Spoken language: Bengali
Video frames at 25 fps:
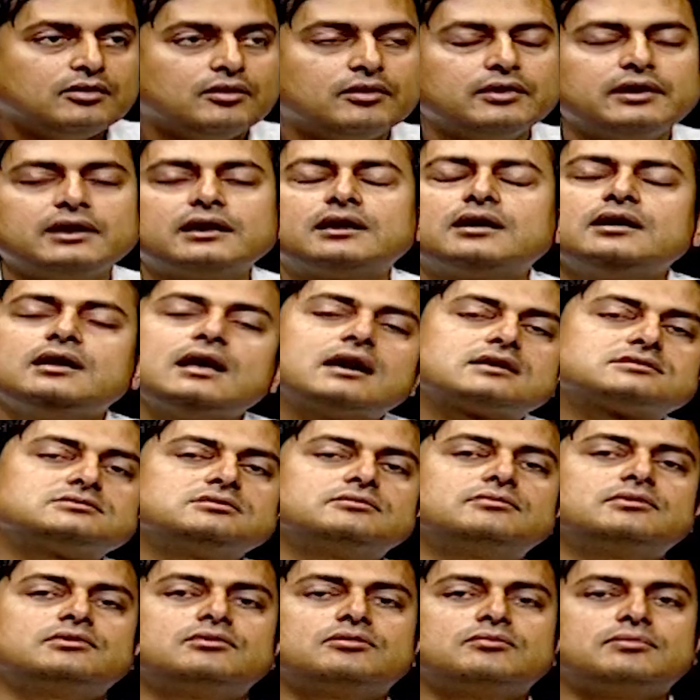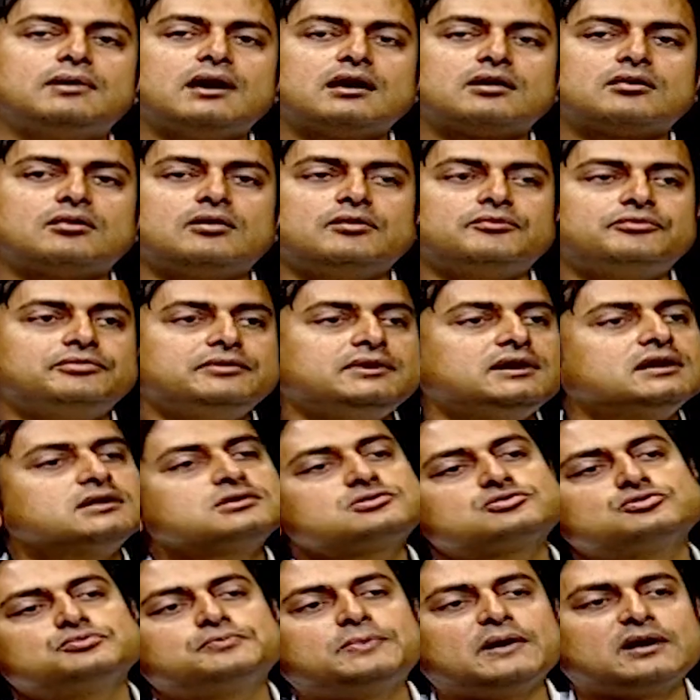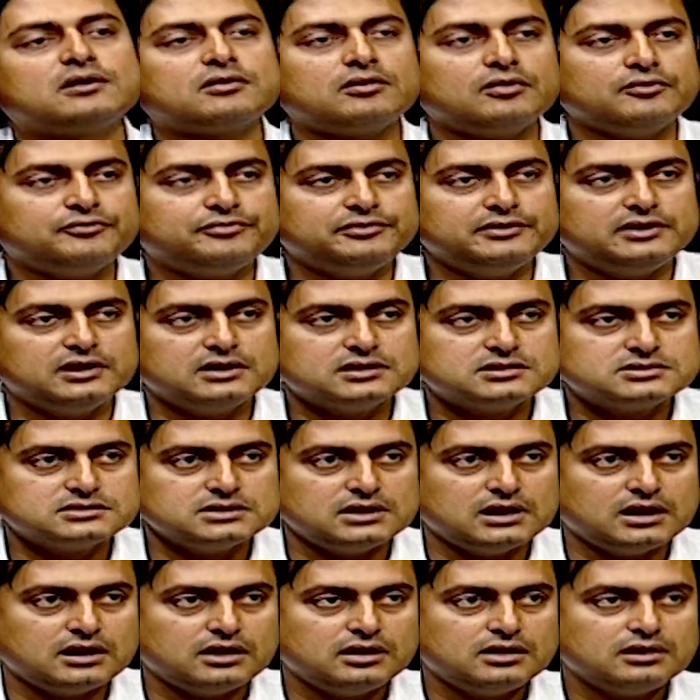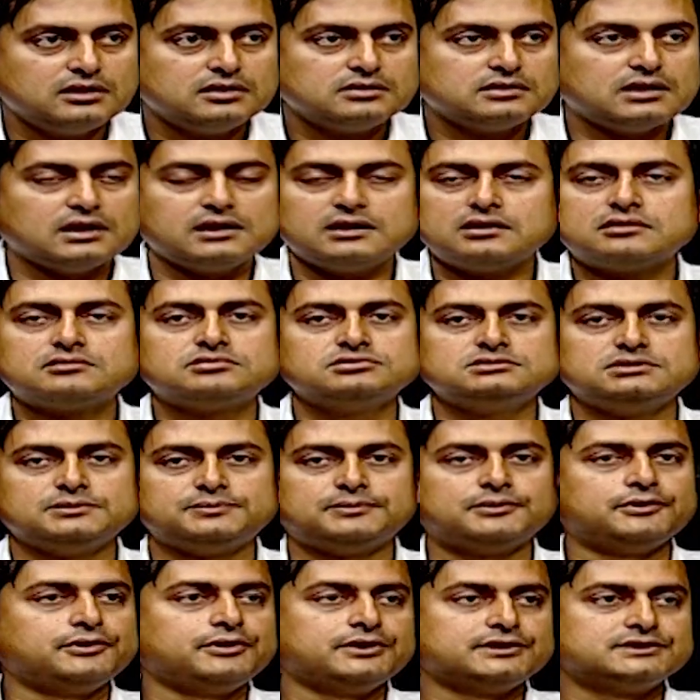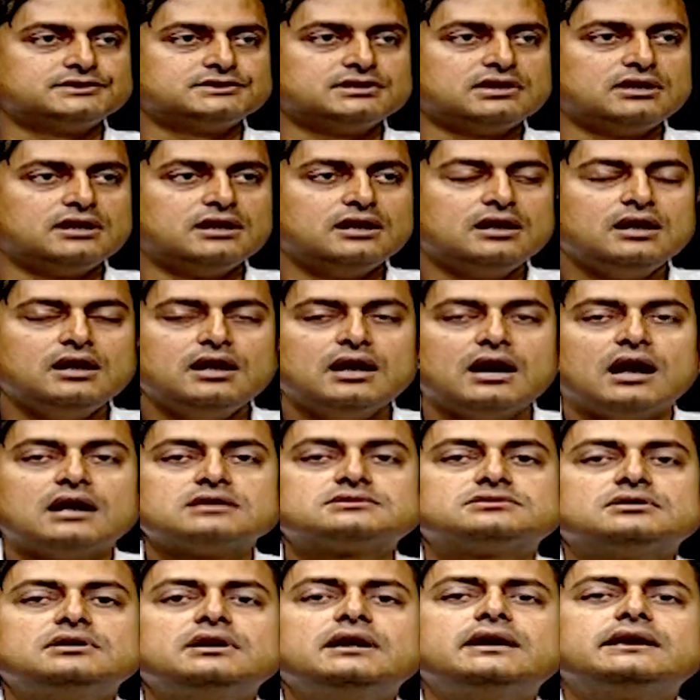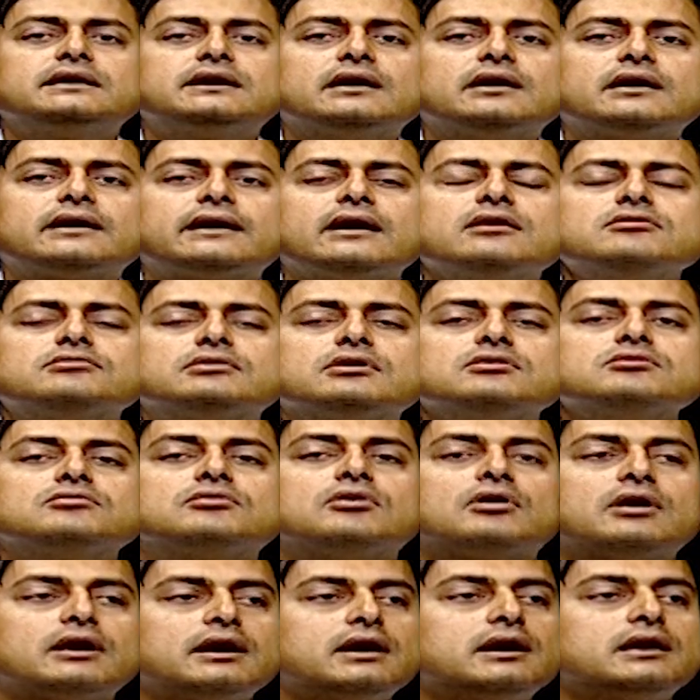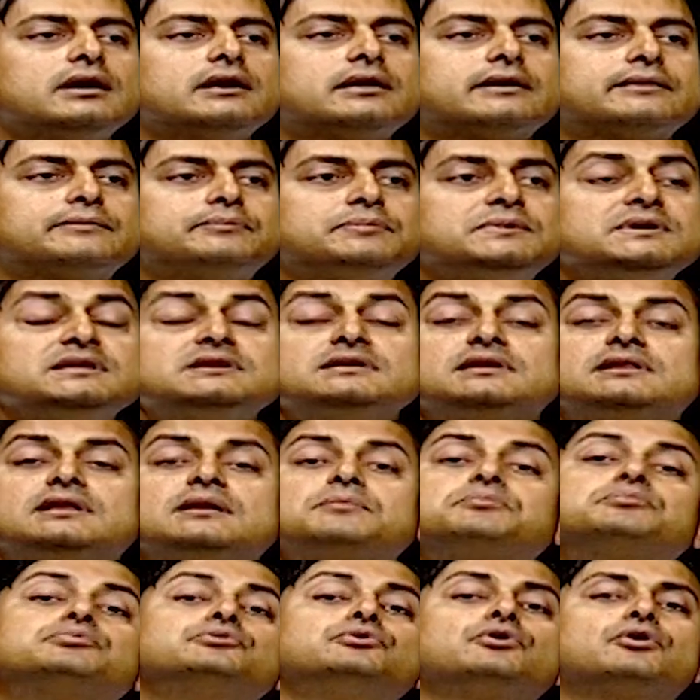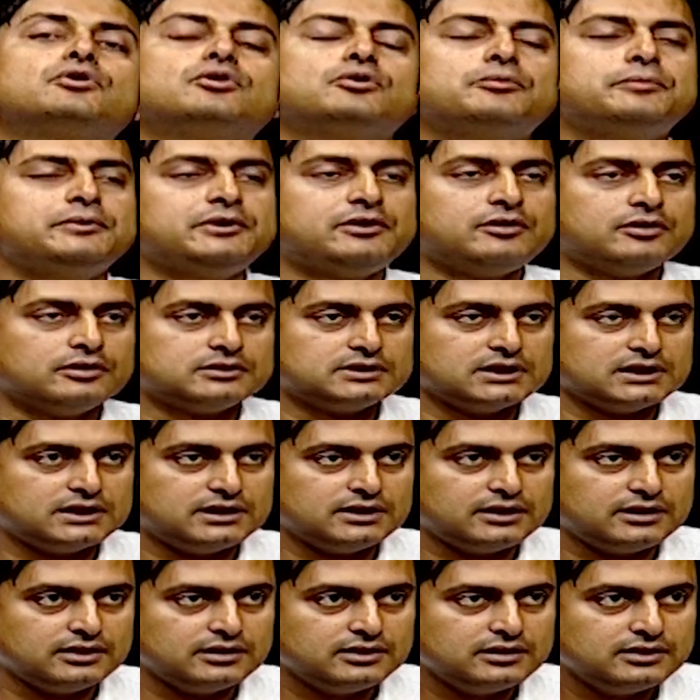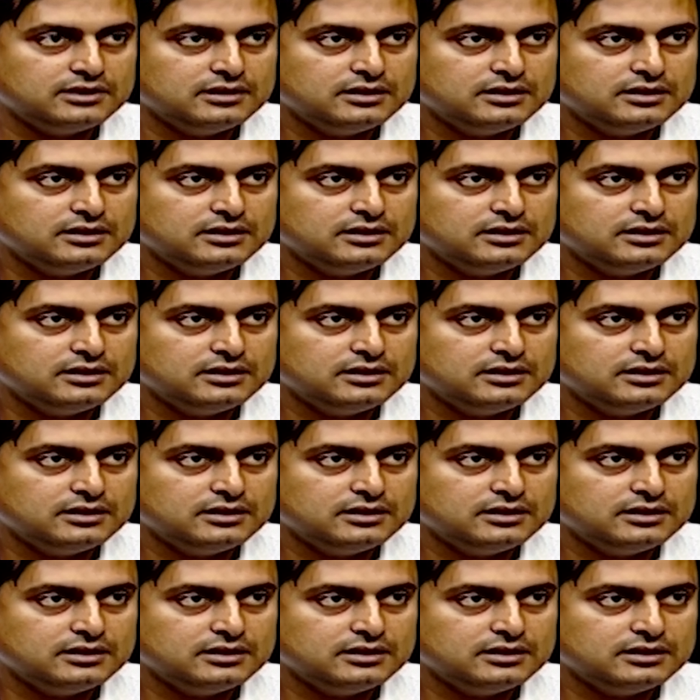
অনেকেই একসময় ওভার কনফিডেন্ট সুপার কনফিডেন্ট ছিলেন তাদের খুঁজে পাওয়া যাচ্ছে না আসলে এটা কেউ কেউ করেন নিজেদের পুরনো অভিজ্ঞতা থেকে